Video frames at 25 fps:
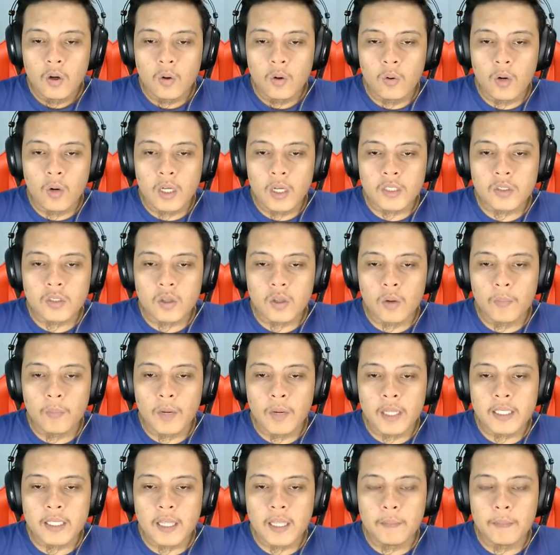gua
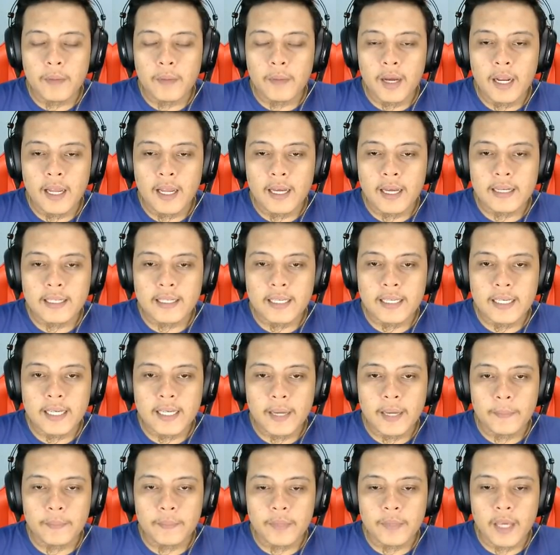coba tambah lagi
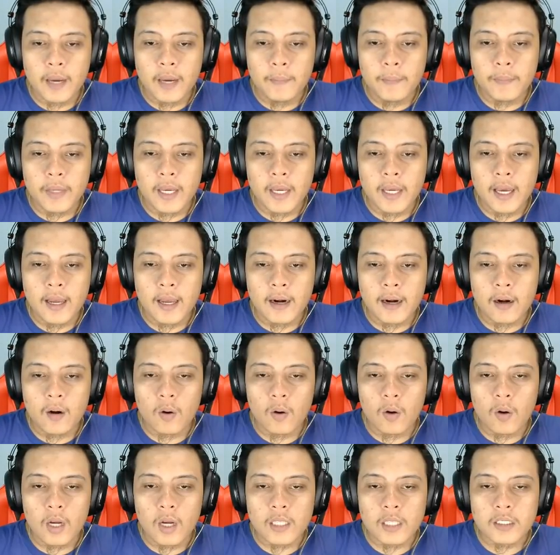campnya biar
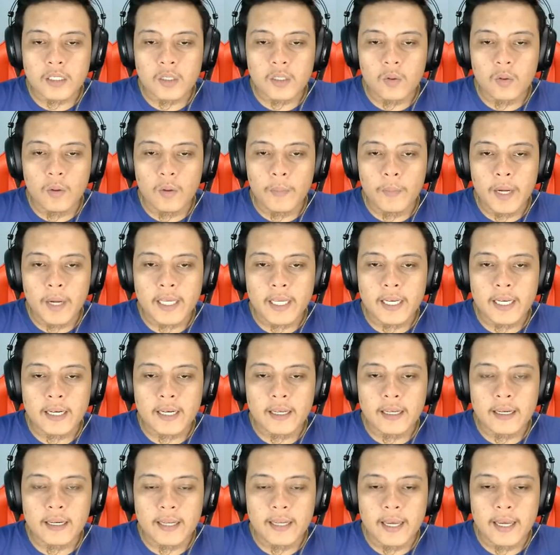lokasi gua
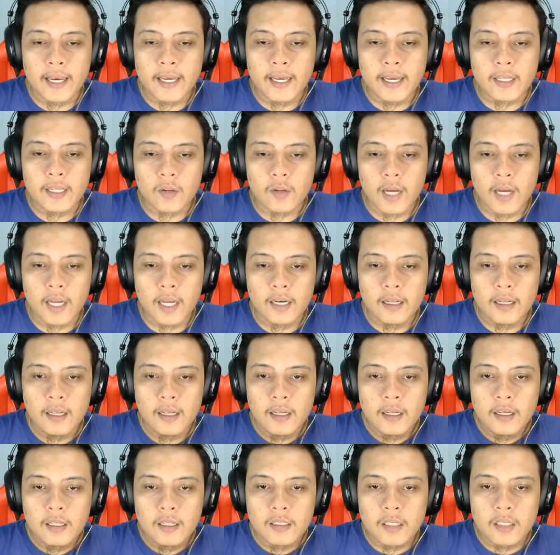makin gede gitu kan
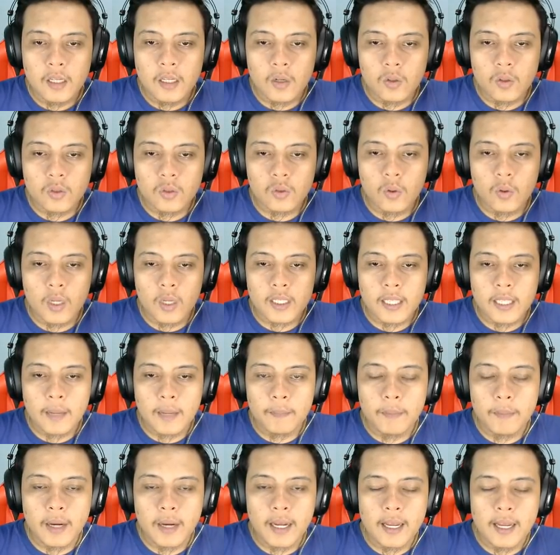terus gua
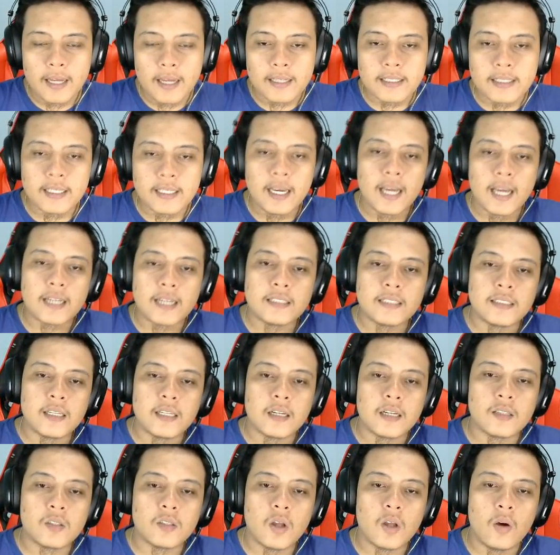tambah lagi
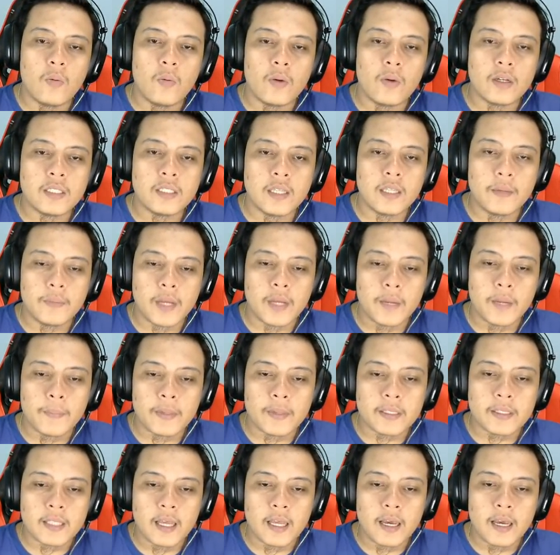archer towernya biar
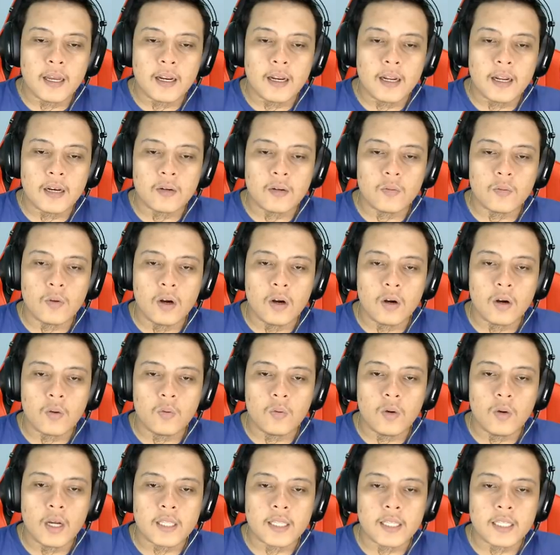pertahanan gua
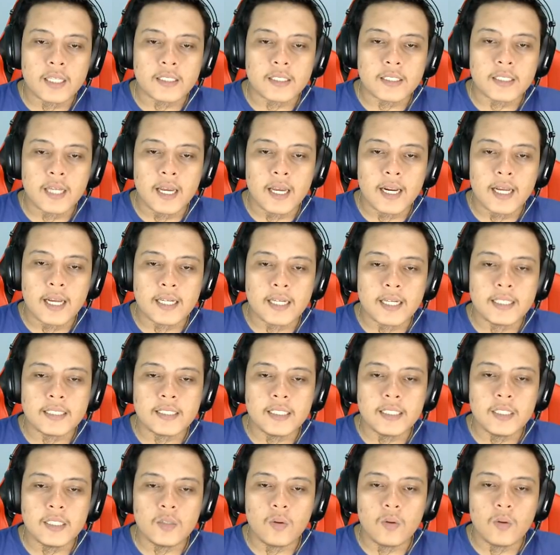kuat nah sekarang di
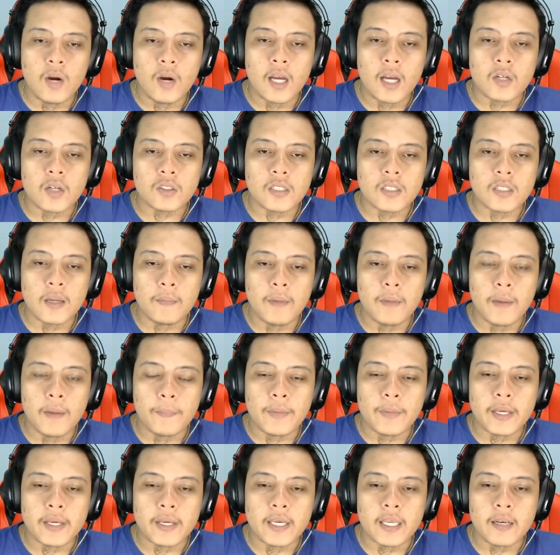sini gua harus
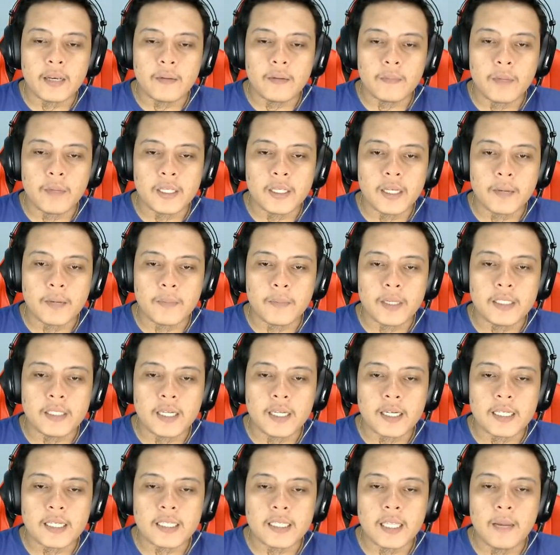nambah bikin
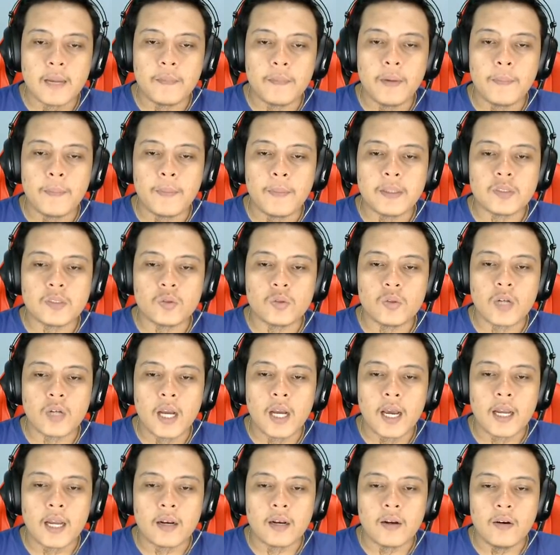banyak-banyak ditambah
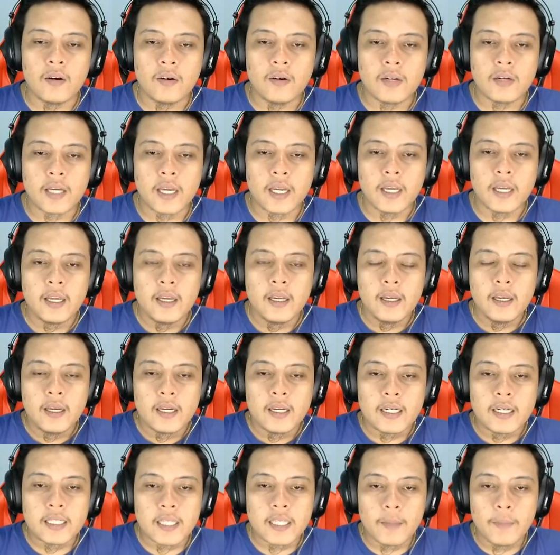pasukan oke okay.
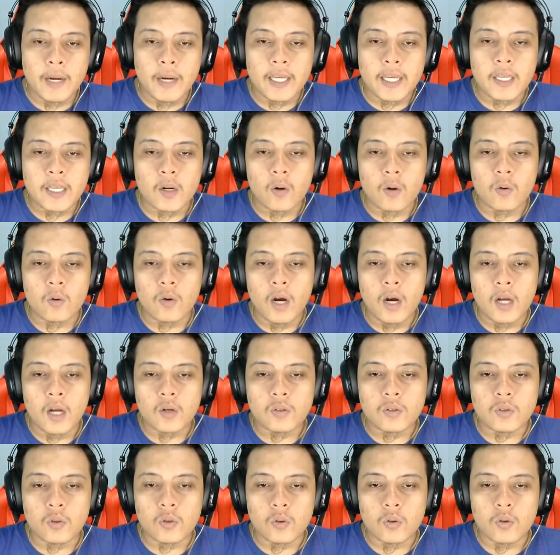ditambah hero gua
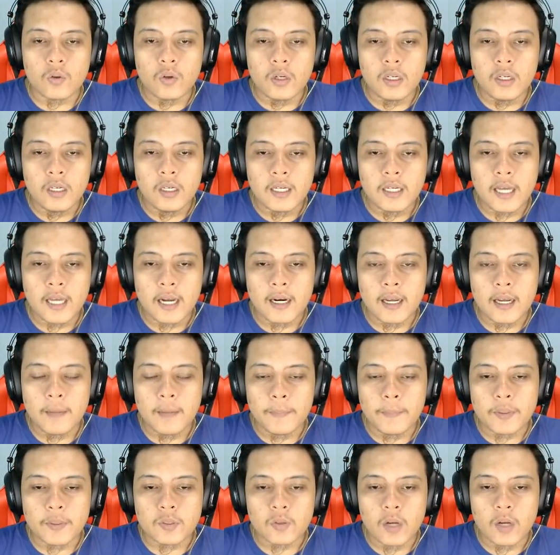harus turun
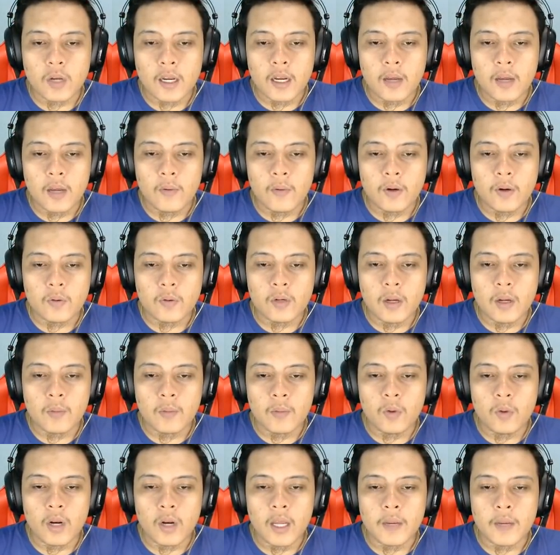karena pasukan lawan udah
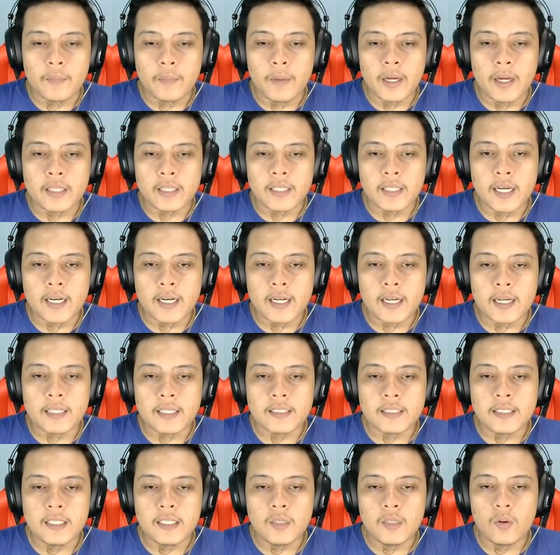mulai banyak nah
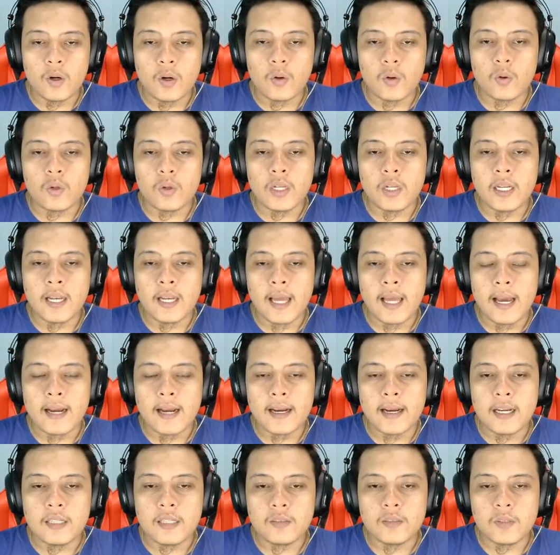di sini gua nurunin
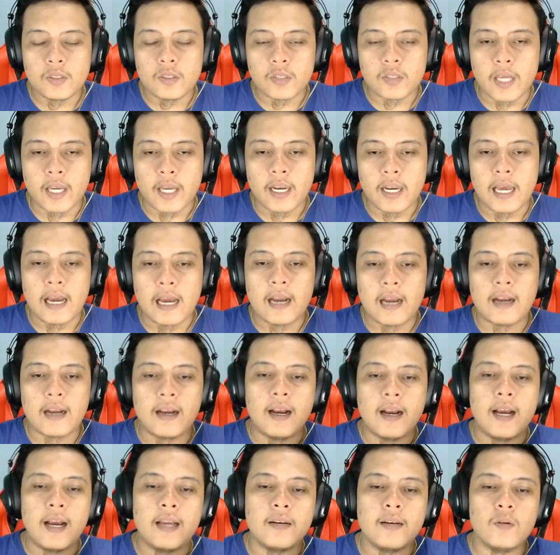naga juga coy eh,
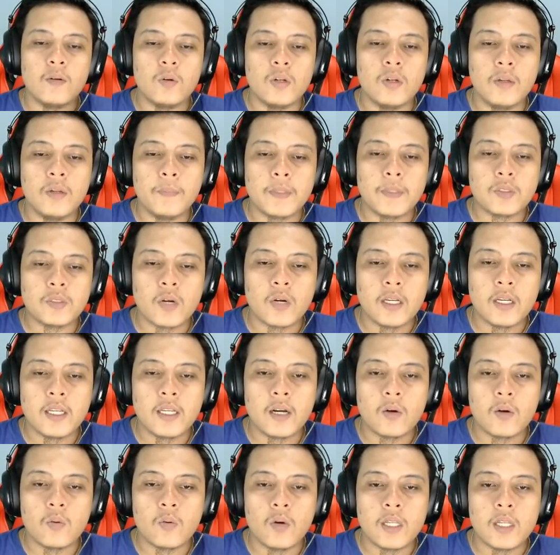naga nurunin pasukan
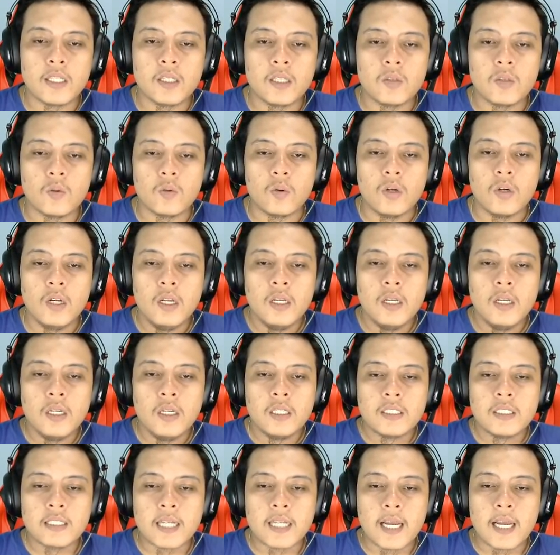yang kuat itu
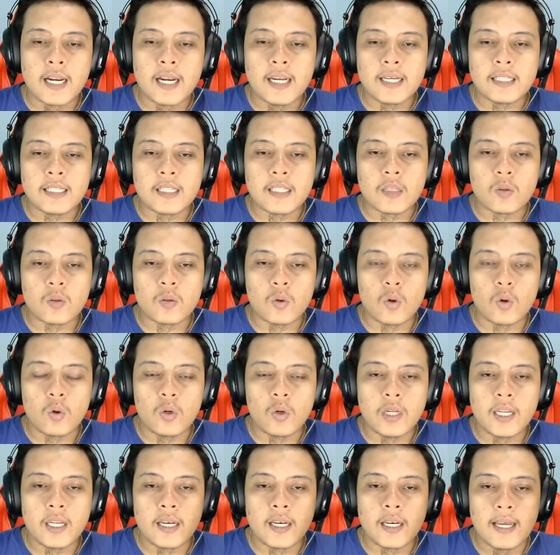sekarang kita
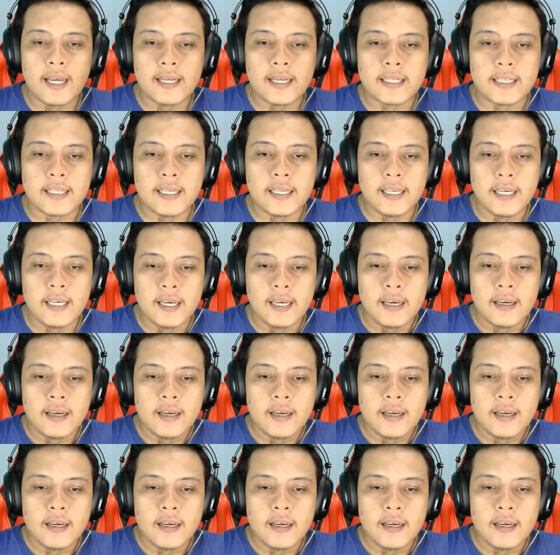turunin lagi